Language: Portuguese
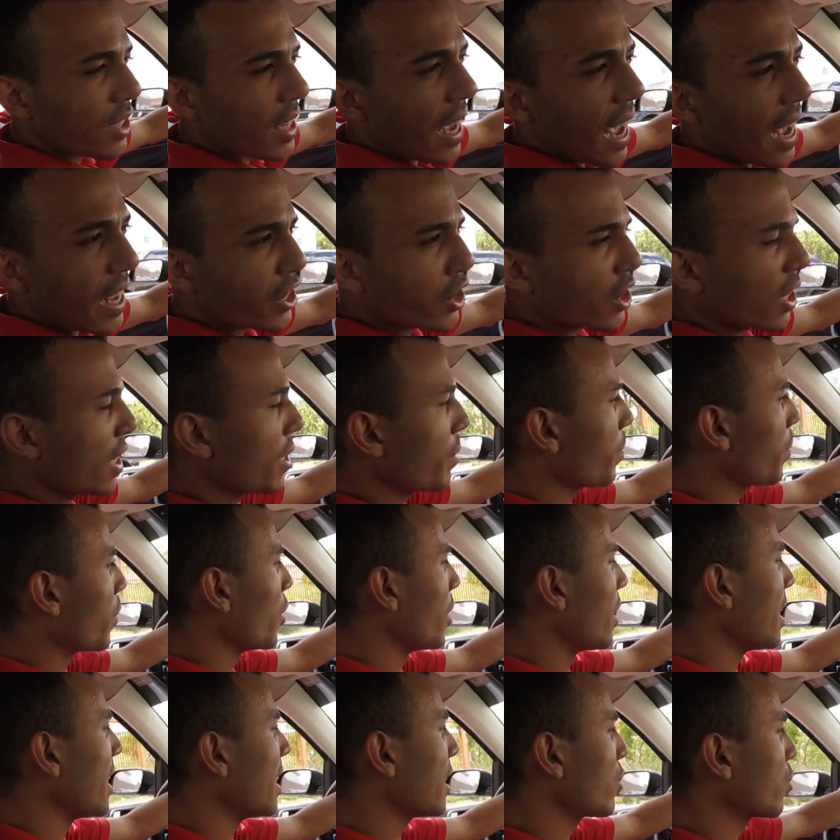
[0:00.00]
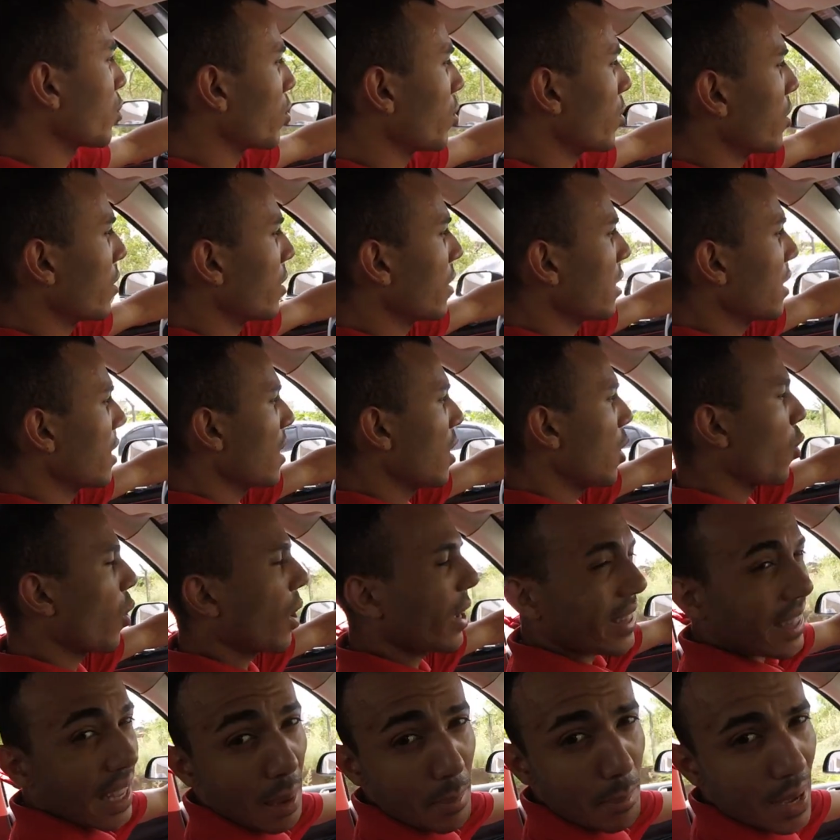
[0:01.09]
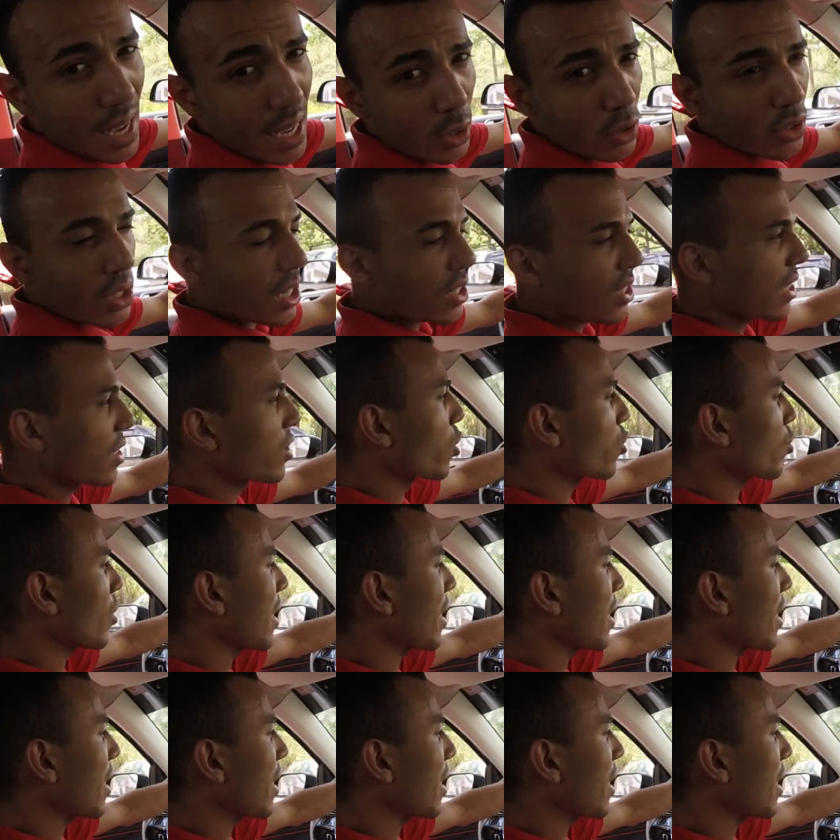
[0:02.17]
7 aí por litro, ou até menos, às vezes que